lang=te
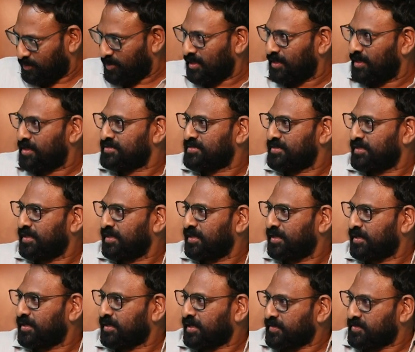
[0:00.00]
ఈ మధ్య తెలిసిందండి
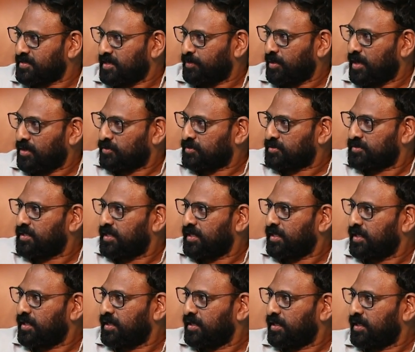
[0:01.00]
కథ చెప్పడానికి వస్తే
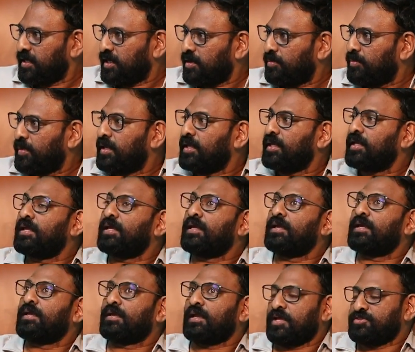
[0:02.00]
మళ్ళీ
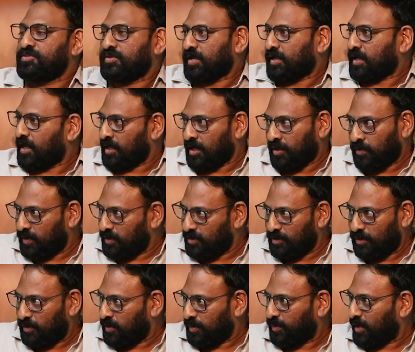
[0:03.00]
రాజు కనకల్ గారు కూడా
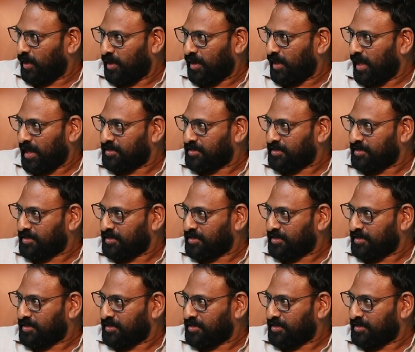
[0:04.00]
ఇందులో ఇంపార్టెంట్